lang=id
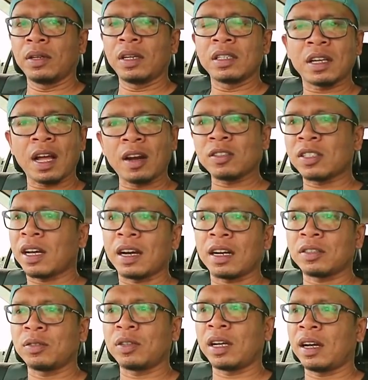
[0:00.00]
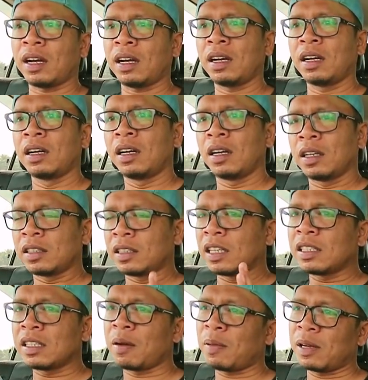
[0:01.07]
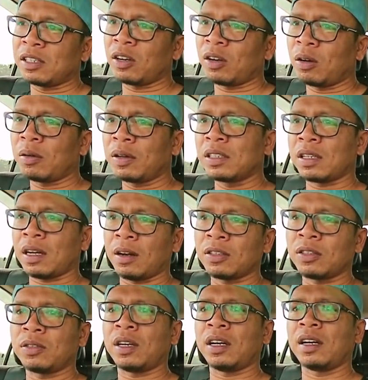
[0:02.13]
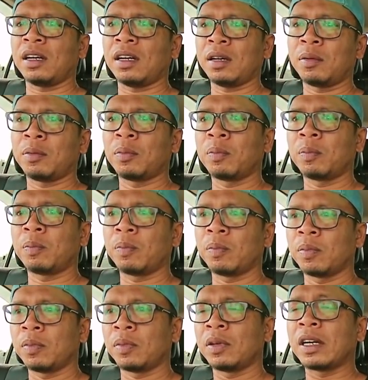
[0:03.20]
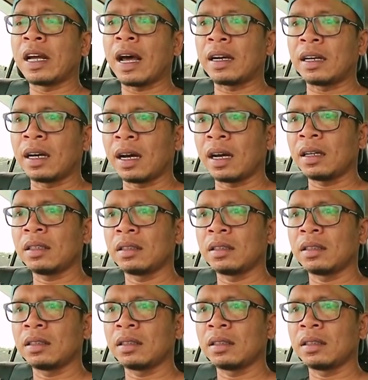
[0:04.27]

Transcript: Insya Allah sekarang sudah di zaman Jokowi insya Allah sudah tidak ada